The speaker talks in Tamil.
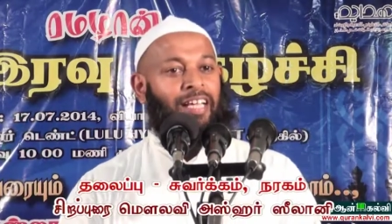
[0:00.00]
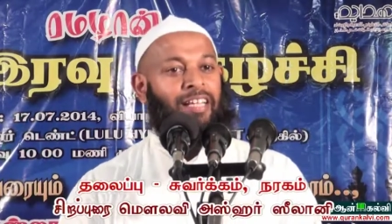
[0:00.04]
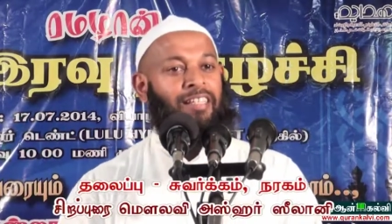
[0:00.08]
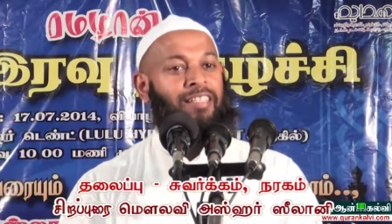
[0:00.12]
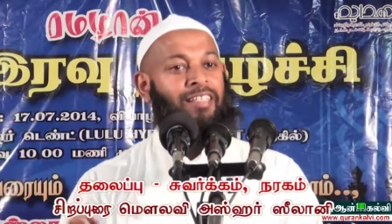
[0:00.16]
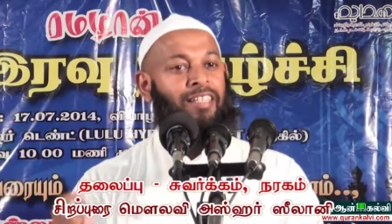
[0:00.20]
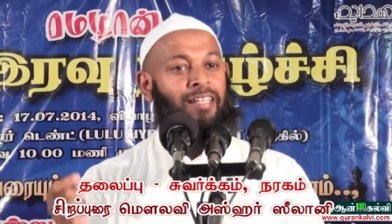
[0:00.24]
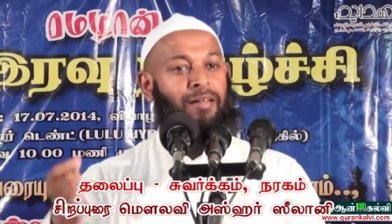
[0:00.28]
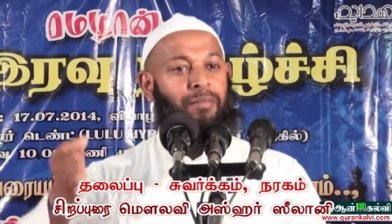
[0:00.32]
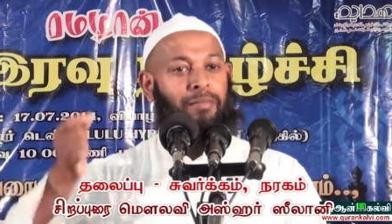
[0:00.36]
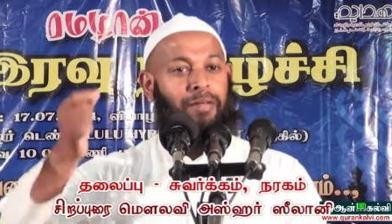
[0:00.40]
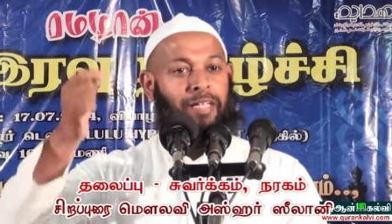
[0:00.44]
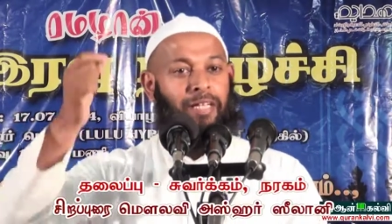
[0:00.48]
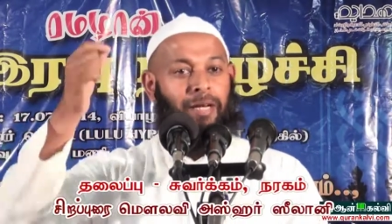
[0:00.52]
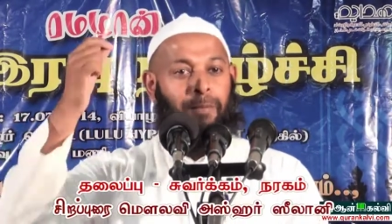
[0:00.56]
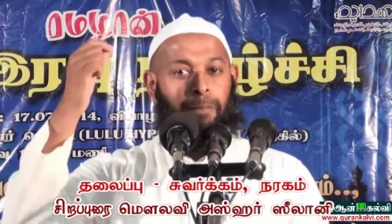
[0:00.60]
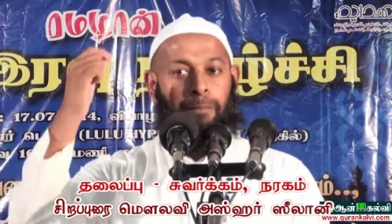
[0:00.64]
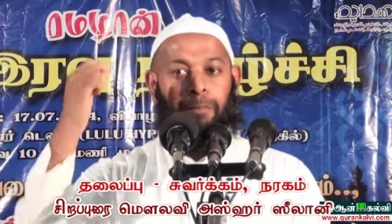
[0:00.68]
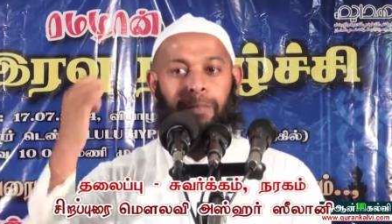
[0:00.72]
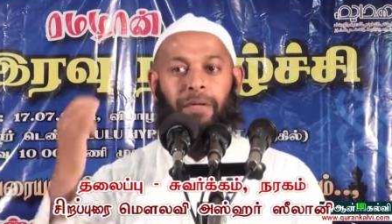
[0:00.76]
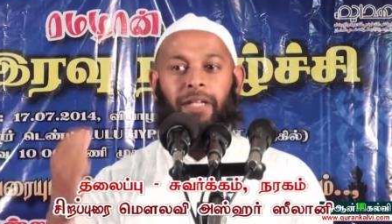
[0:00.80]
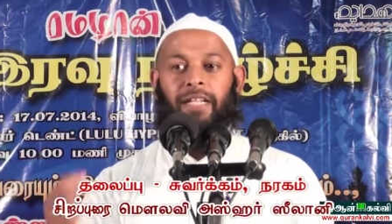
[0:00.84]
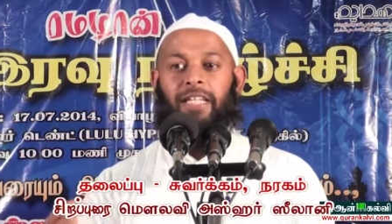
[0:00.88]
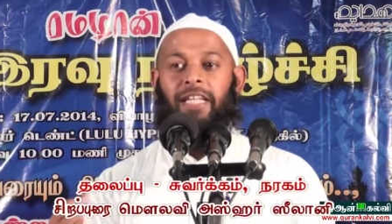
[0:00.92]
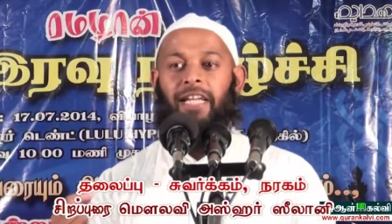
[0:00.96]
இதில்
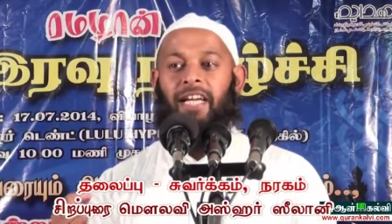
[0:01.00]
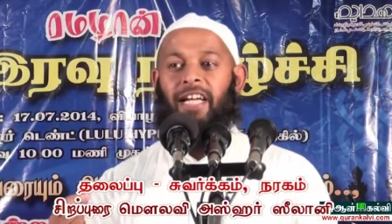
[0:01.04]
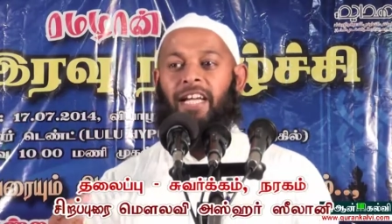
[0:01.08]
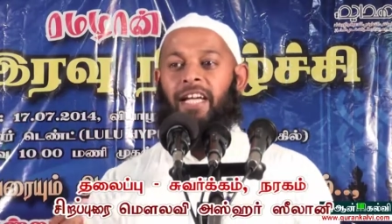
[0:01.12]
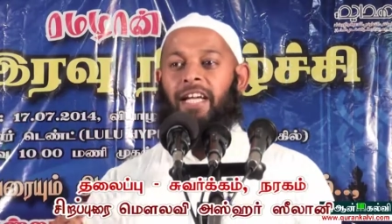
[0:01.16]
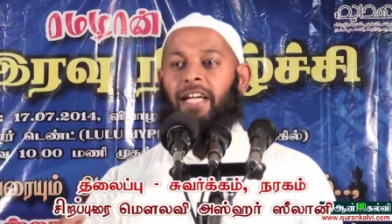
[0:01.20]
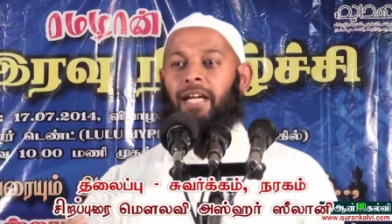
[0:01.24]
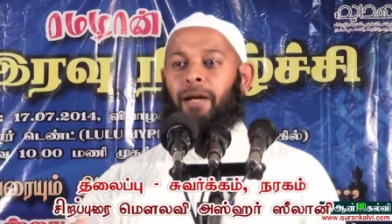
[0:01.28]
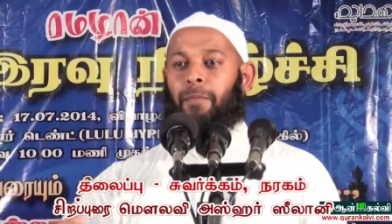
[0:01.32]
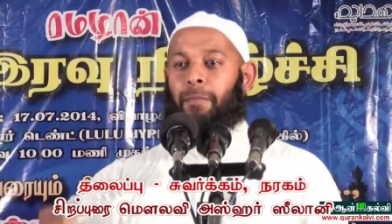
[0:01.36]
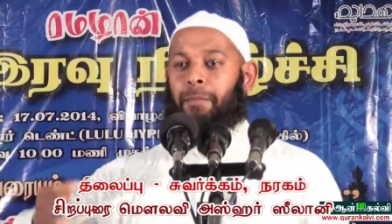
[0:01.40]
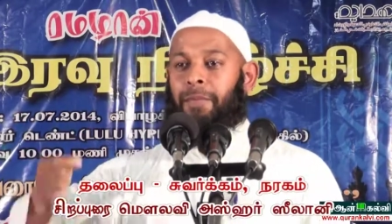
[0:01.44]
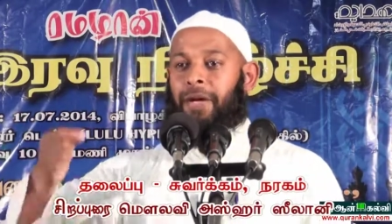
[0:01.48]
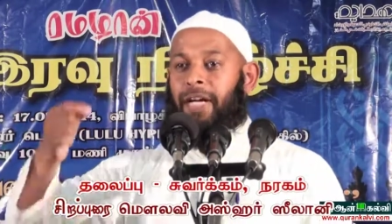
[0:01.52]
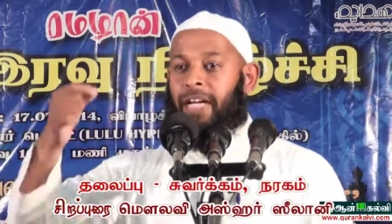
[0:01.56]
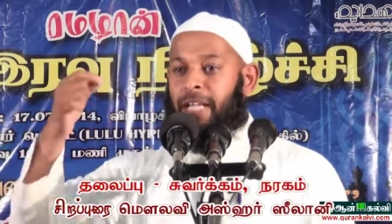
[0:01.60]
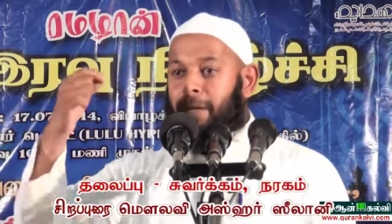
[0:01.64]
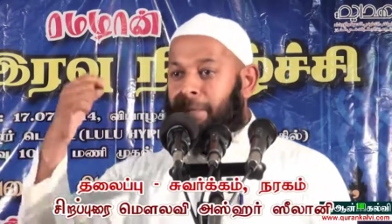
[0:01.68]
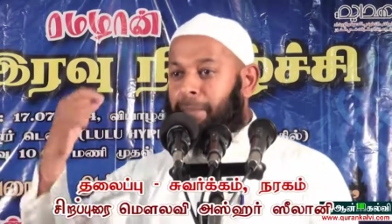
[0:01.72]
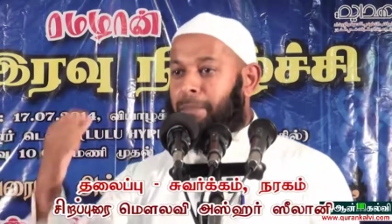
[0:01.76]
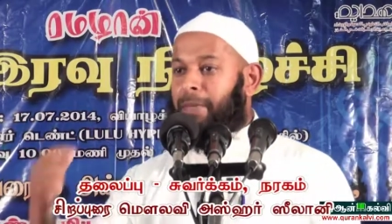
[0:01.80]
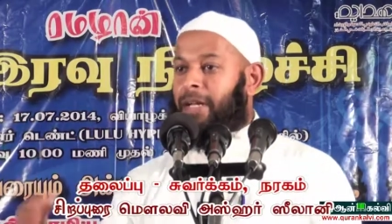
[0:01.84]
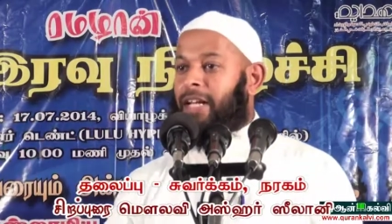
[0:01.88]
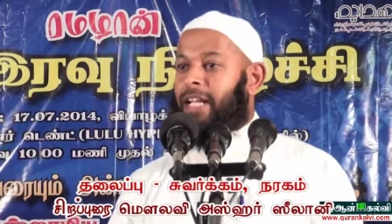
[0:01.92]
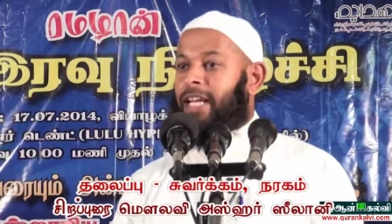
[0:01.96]
மிகப்பெரிய
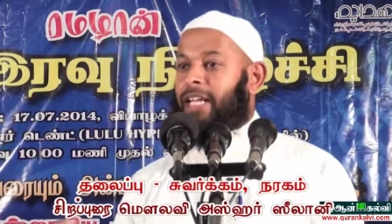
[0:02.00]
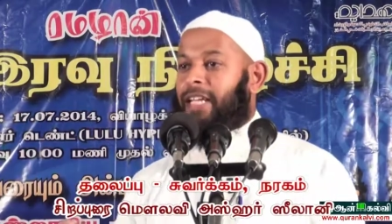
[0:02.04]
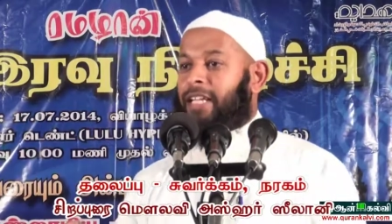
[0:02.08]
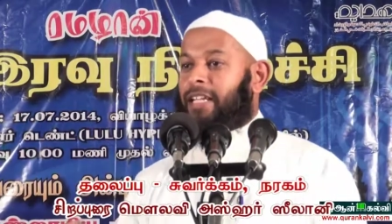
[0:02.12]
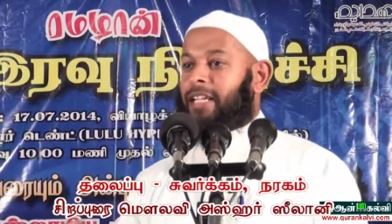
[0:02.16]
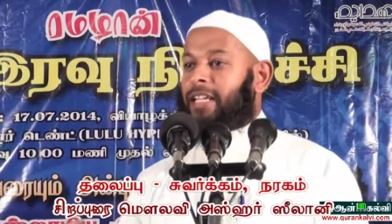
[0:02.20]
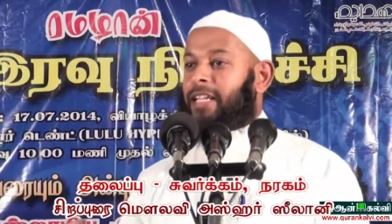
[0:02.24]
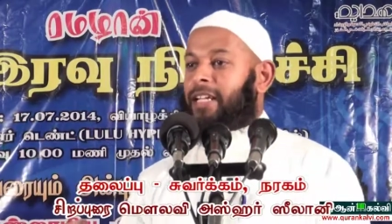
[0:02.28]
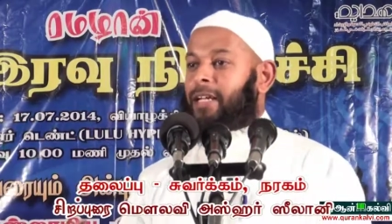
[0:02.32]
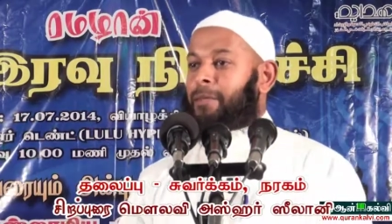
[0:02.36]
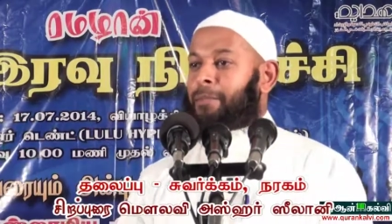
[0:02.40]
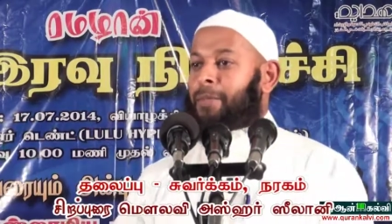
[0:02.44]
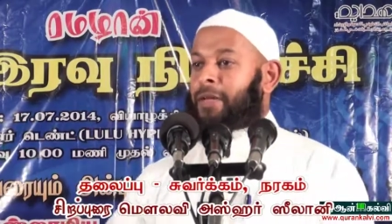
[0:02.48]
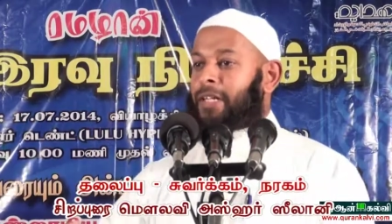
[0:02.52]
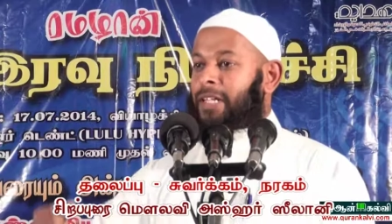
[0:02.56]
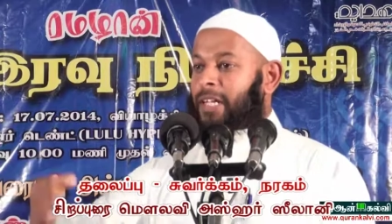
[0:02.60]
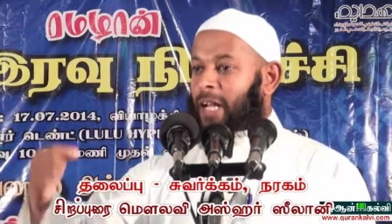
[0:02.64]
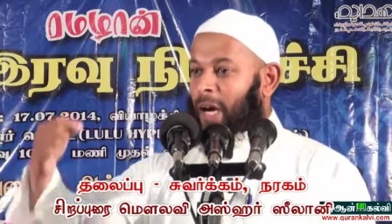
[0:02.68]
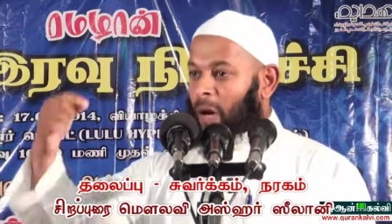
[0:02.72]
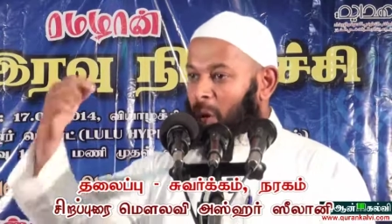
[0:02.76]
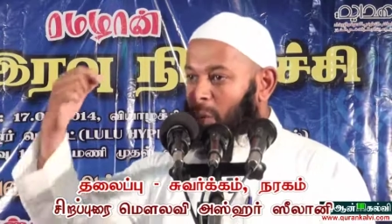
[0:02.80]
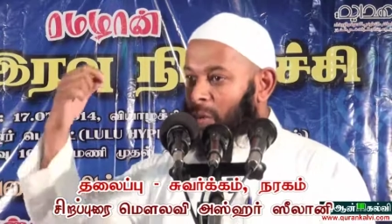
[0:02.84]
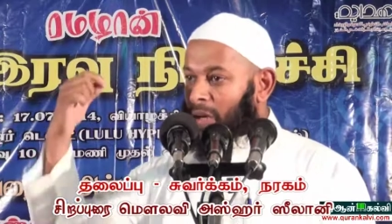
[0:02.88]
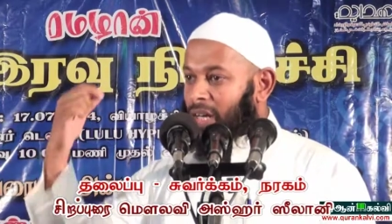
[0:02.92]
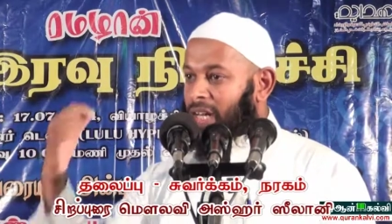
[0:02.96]
படிப்பினை
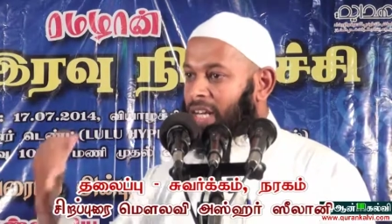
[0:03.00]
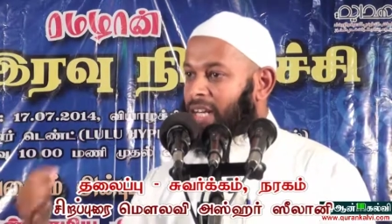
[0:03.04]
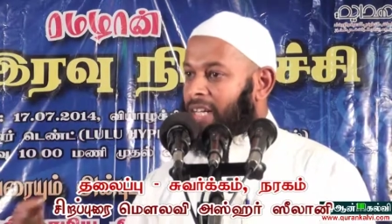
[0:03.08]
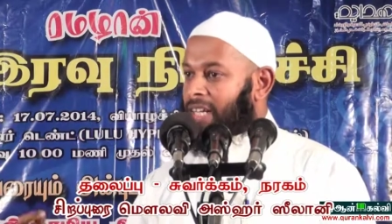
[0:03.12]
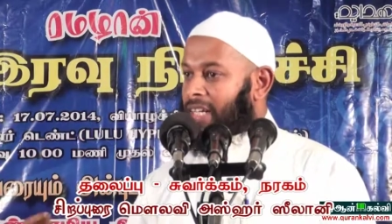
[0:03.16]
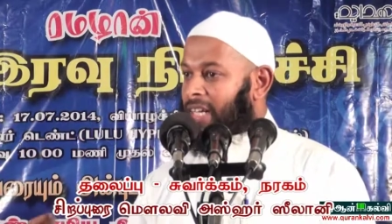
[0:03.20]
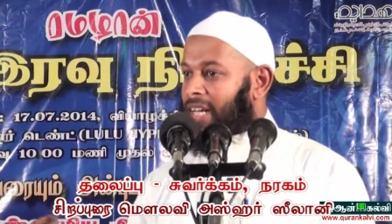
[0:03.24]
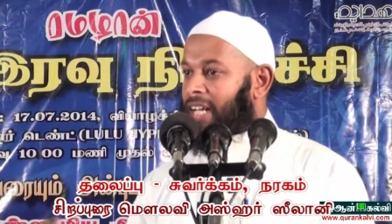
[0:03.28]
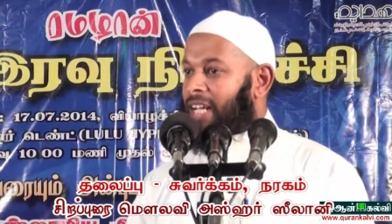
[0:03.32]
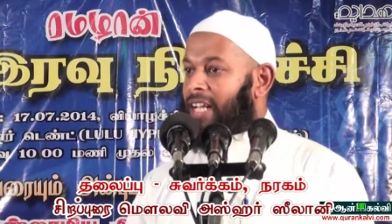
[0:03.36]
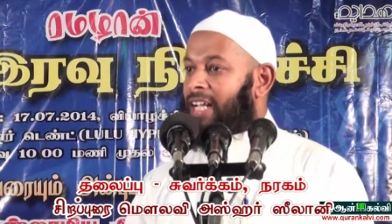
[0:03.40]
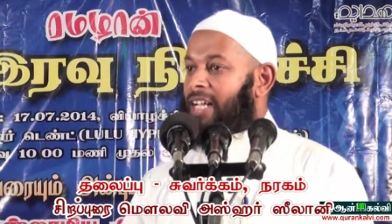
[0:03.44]
பின்னால் வருகின்ற